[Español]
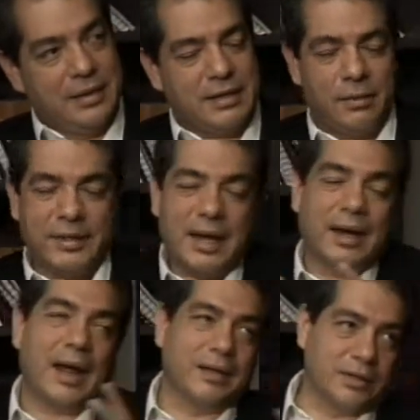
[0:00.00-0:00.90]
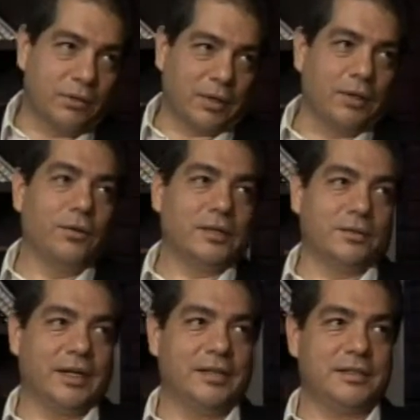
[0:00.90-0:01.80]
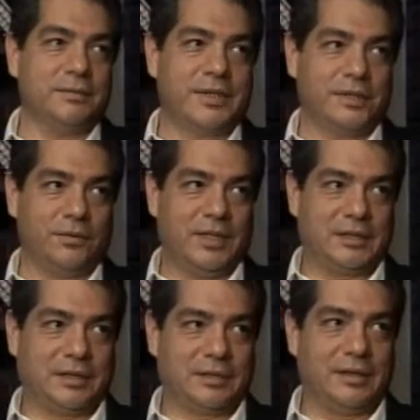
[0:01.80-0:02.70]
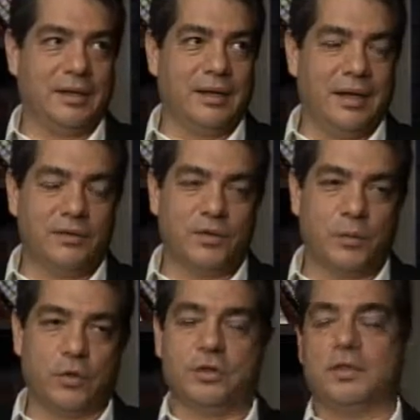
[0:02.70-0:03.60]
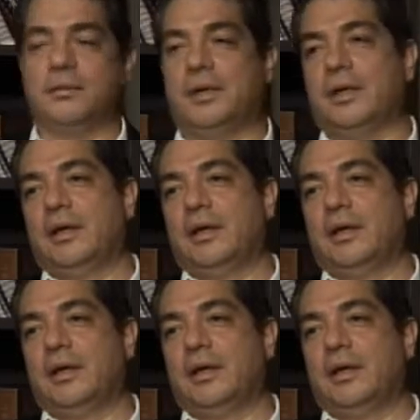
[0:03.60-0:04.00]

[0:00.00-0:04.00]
salvo que sean grandes ahorradores o grandes inversionistas. Eso es posible.